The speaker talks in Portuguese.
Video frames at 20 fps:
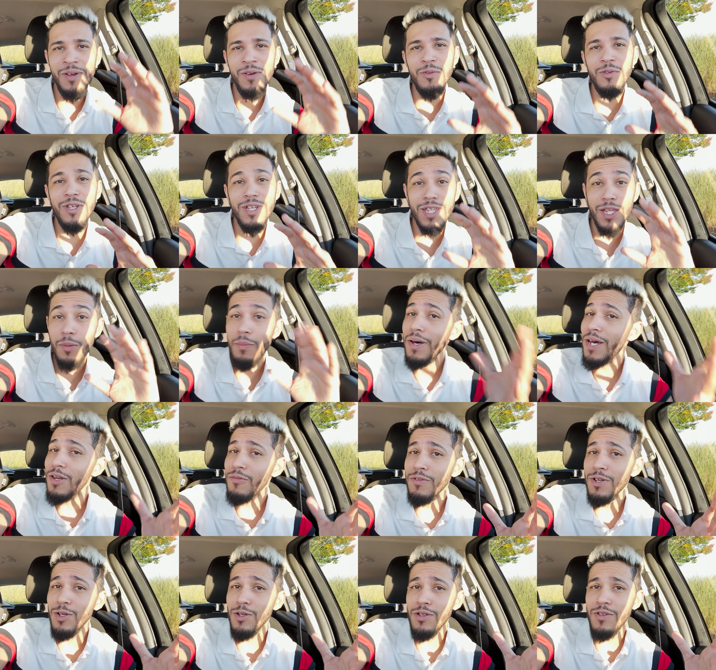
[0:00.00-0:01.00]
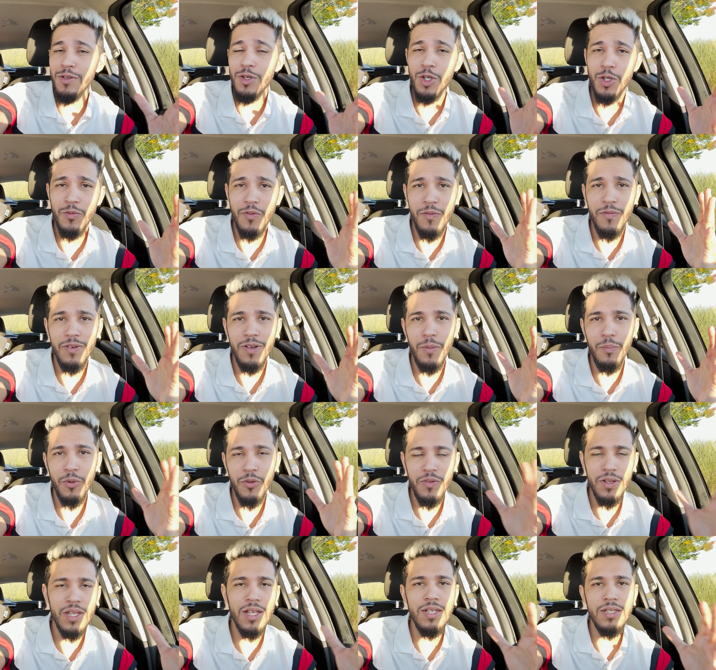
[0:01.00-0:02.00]
O dia tá maravilhoso, a gente vai
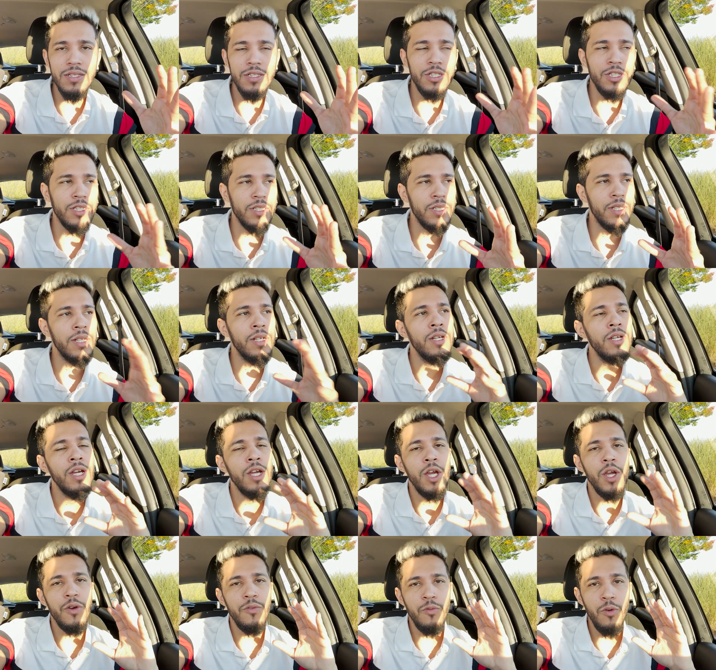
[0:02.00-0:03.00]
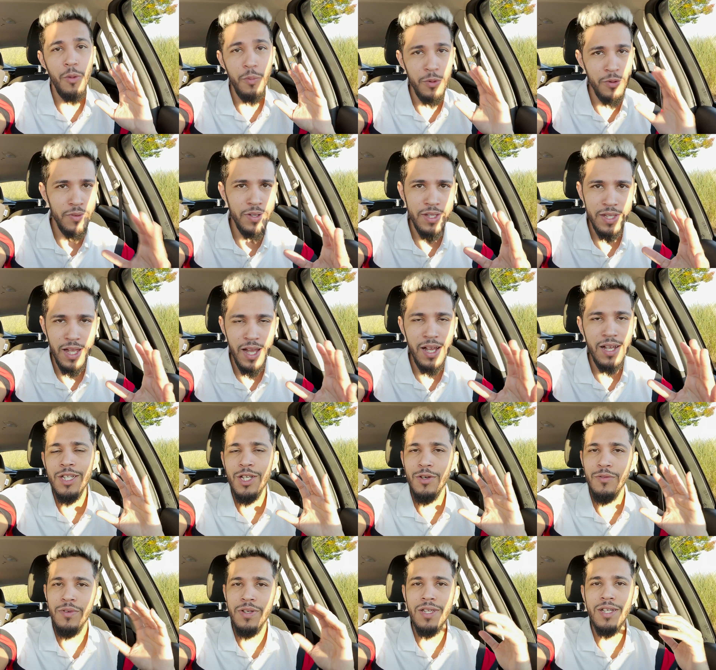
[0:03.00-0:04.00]
aproveitar esse dia, né Eu vou aproveitar que
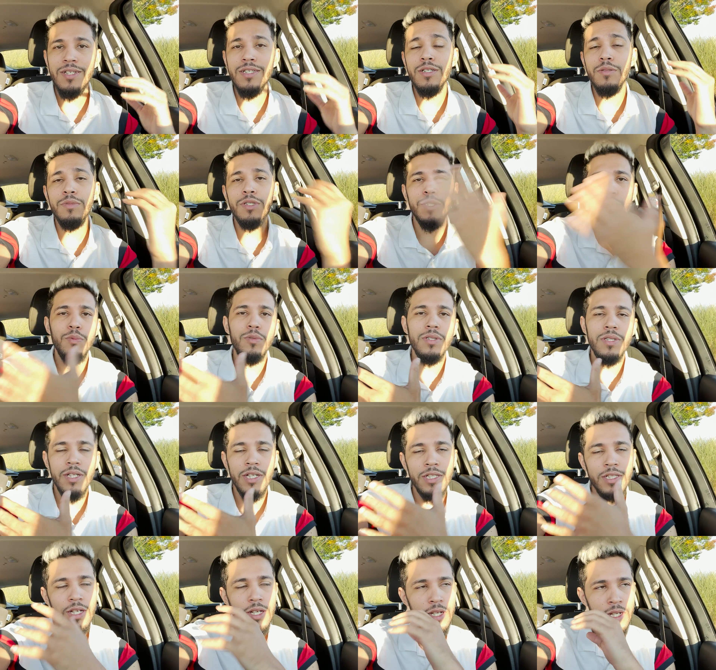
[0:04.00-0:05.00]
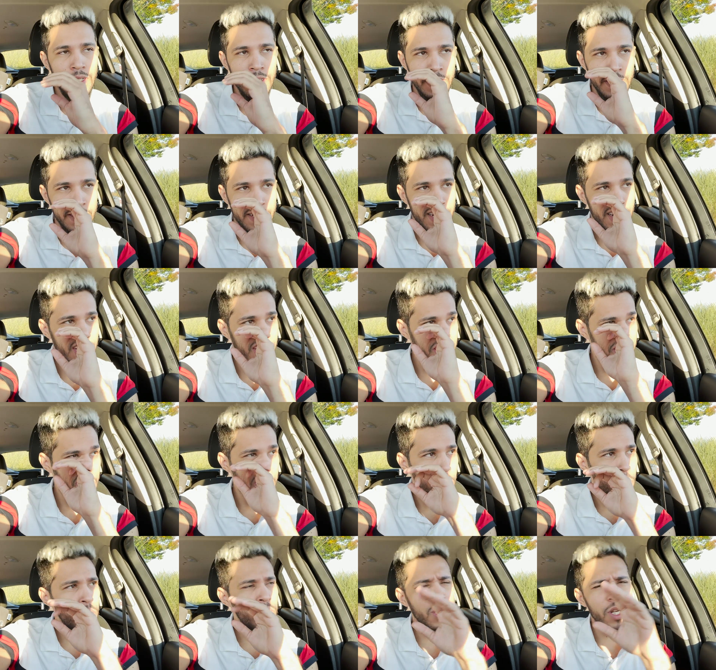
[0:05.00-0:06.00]
eu vim trazer a minha esposa Que é gerente uh,
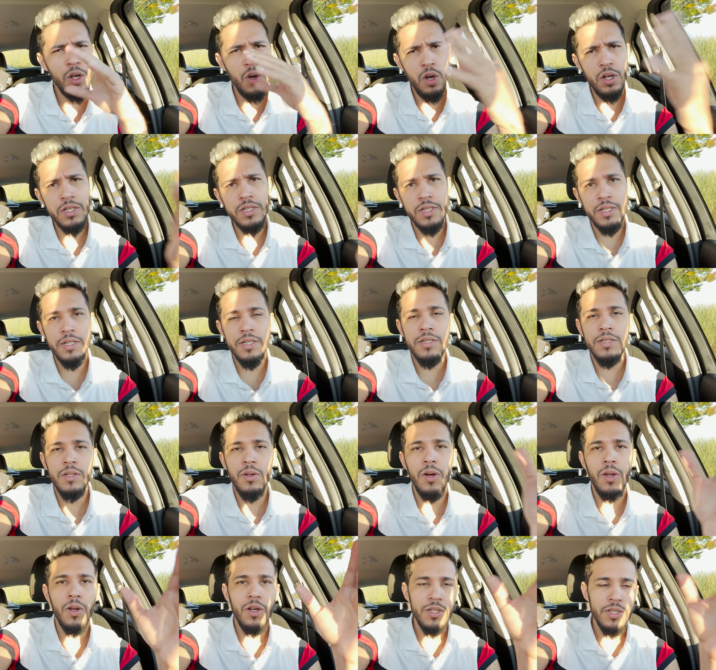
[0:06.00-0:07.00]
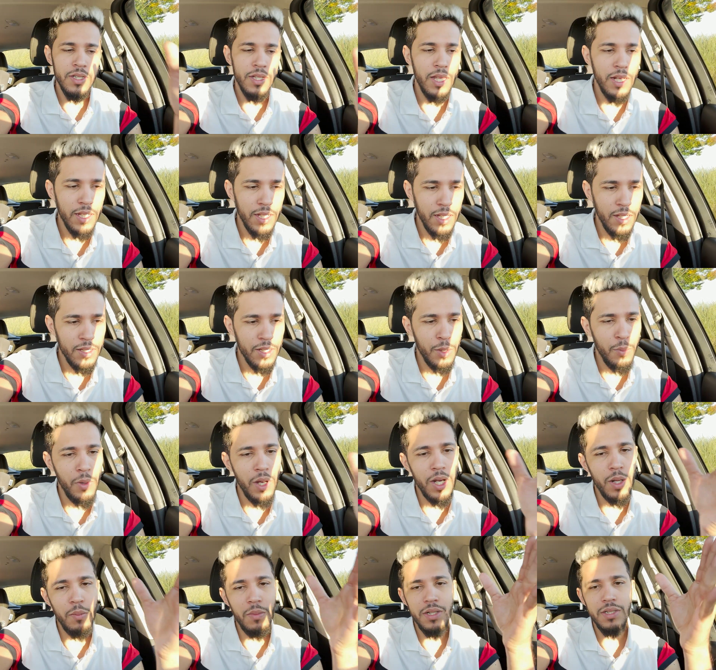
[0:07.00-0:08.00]
em outra loja, né Não a loja dela que ela
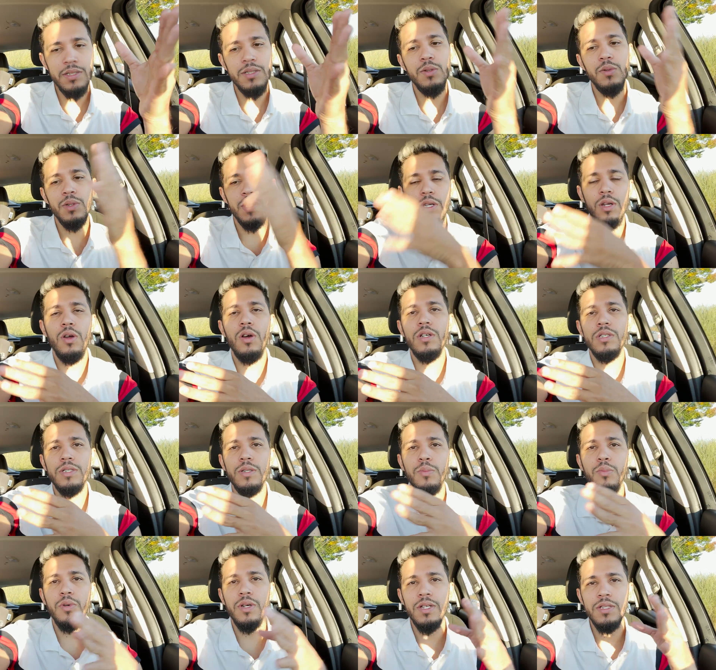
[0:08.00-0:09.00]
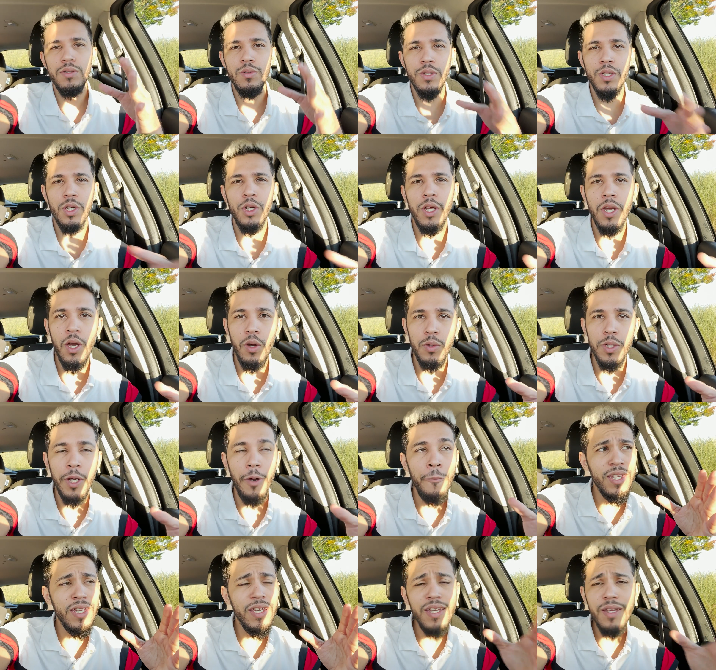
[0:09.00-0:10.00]
trabalha, mas em outra loja Porque eles estão tendo uma
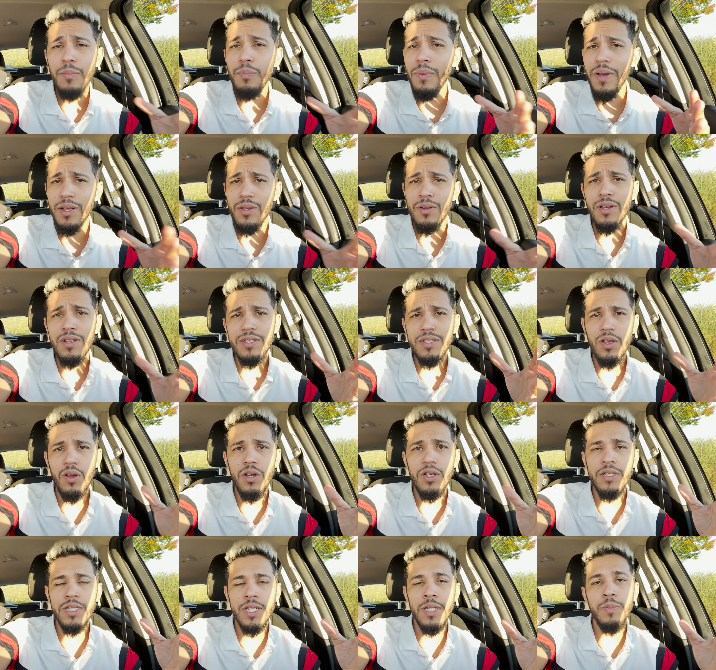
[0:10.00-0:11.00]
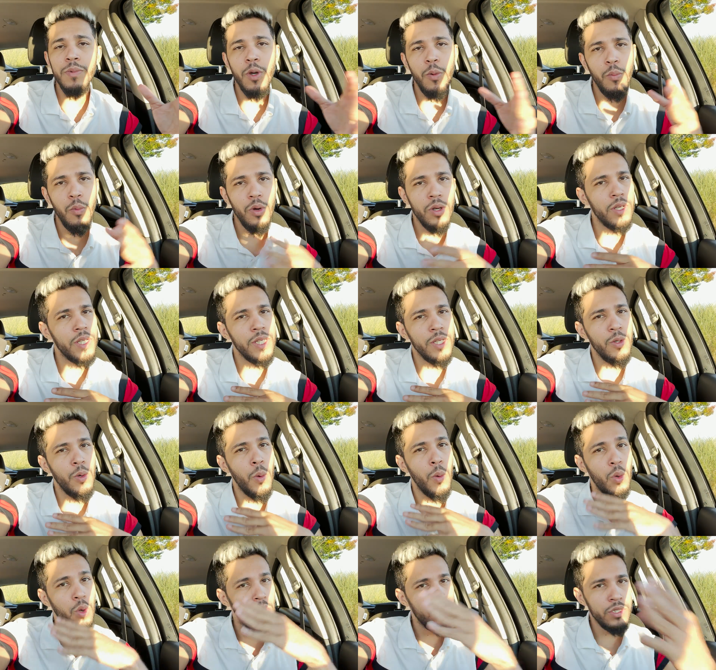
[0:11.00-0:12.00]
reunião E perto dessa loja aqui, porque é um pouquinho
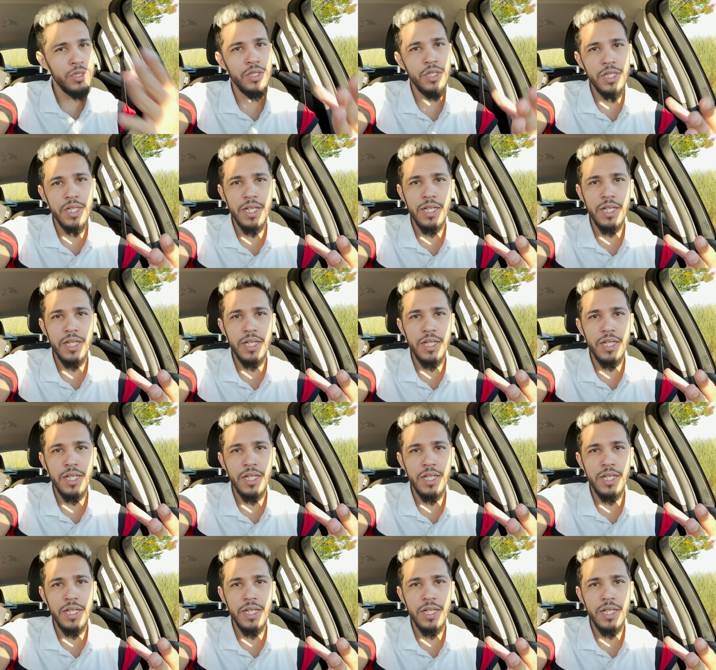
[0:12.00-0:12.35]
longe de,